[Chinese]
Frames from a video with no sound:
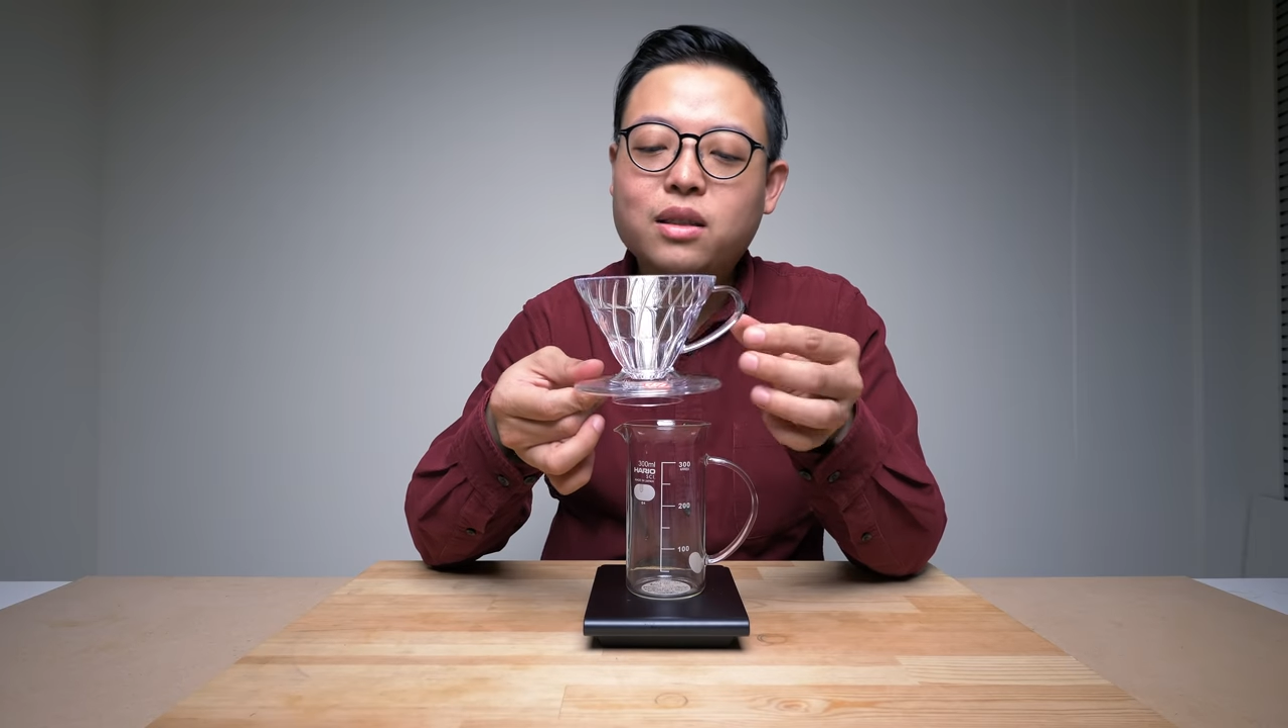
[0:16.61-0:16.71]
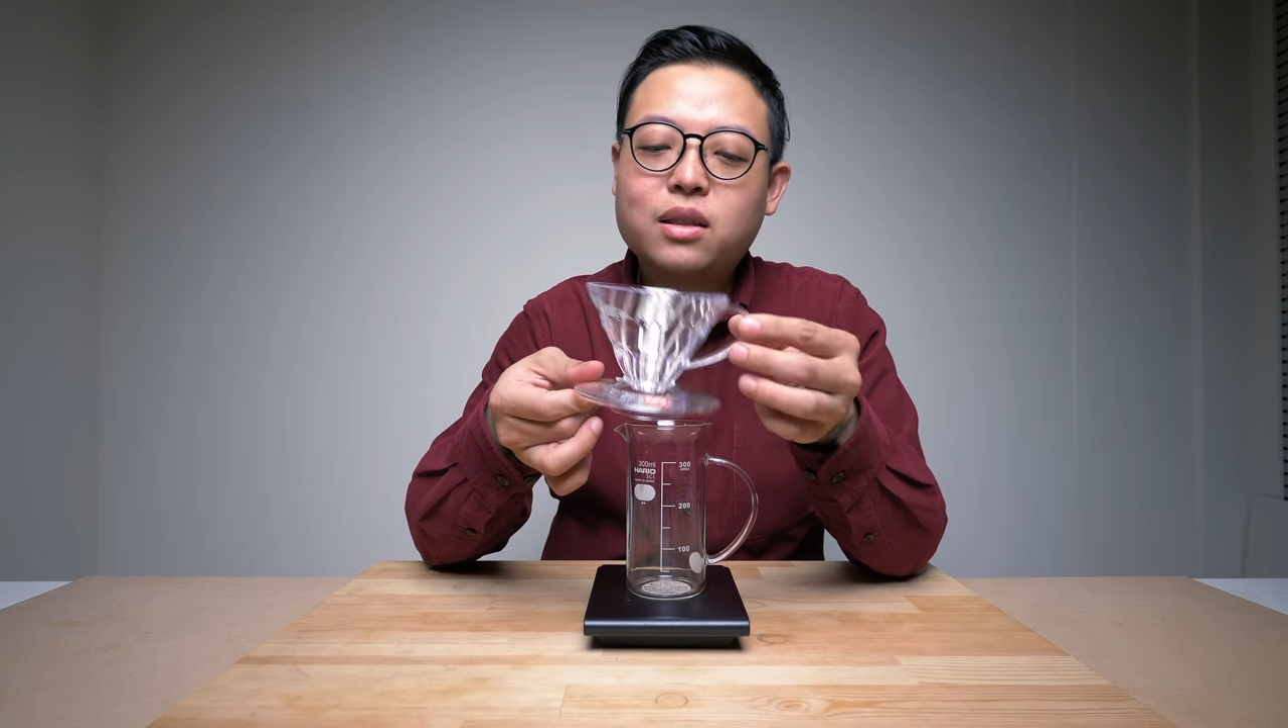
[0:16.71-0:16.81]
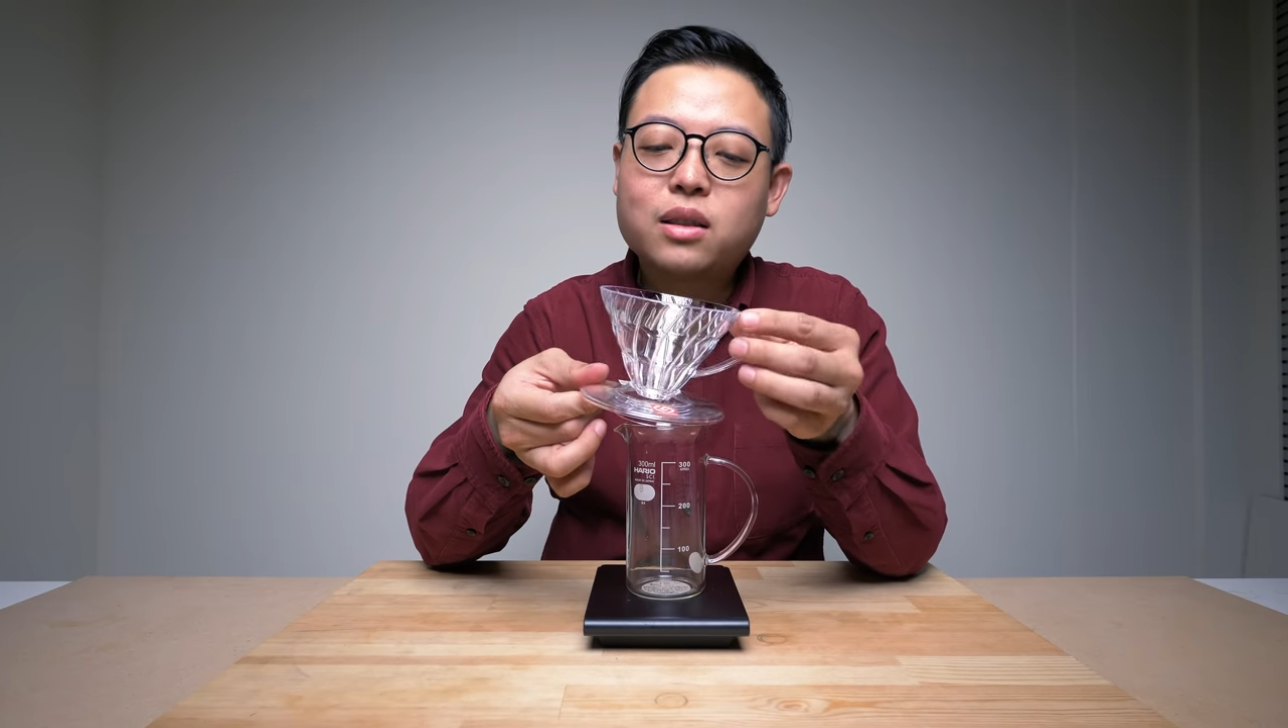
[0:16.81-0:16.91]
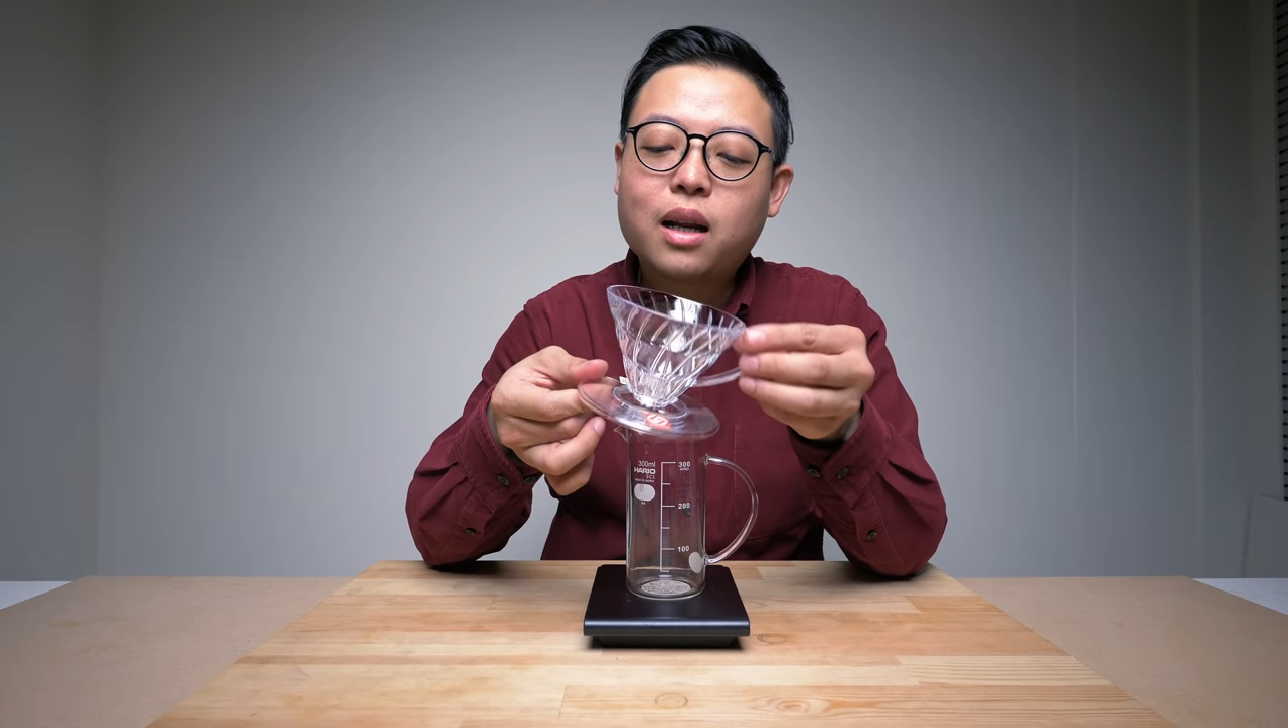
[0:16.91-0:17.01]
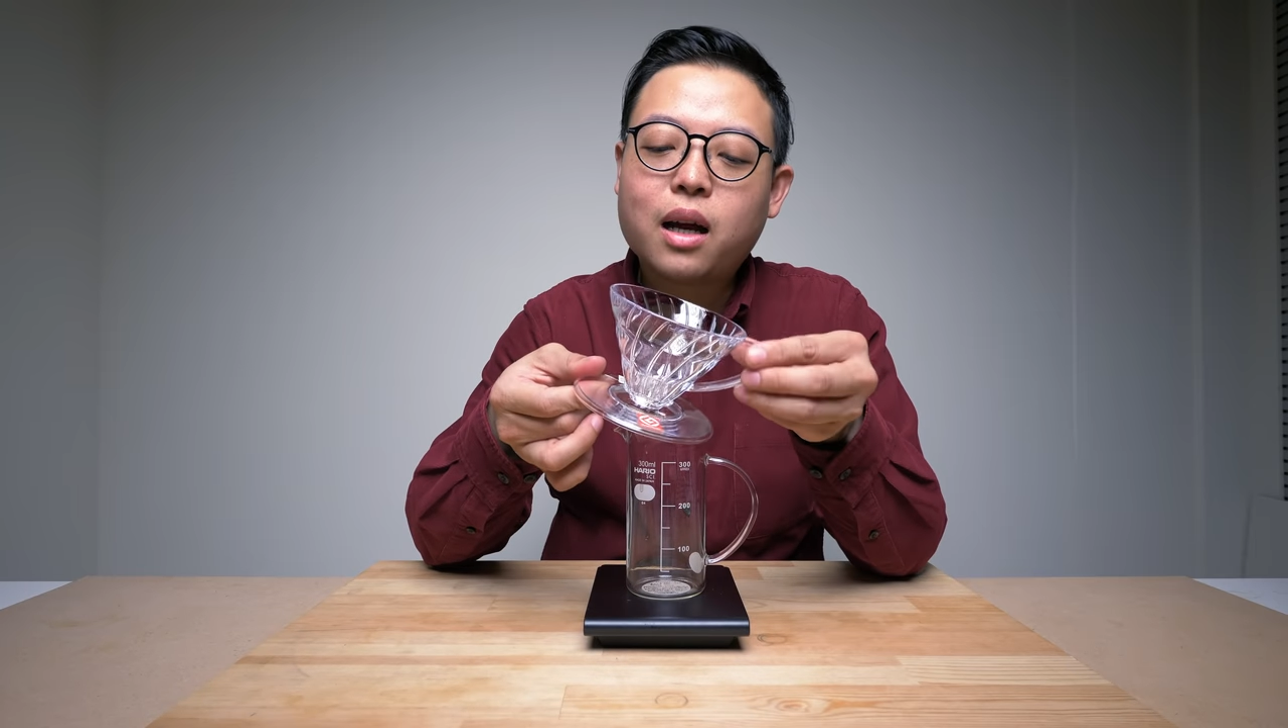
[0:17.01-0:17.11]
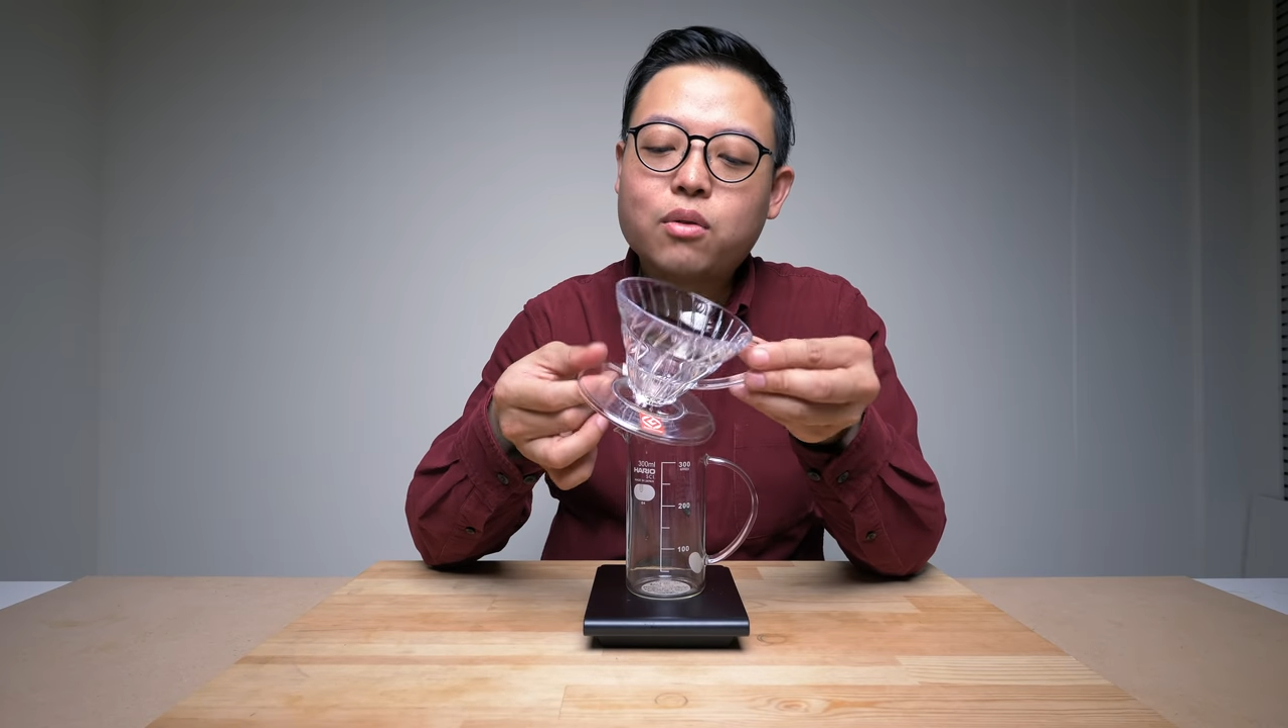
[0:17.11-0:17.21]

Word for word: 紧张啦，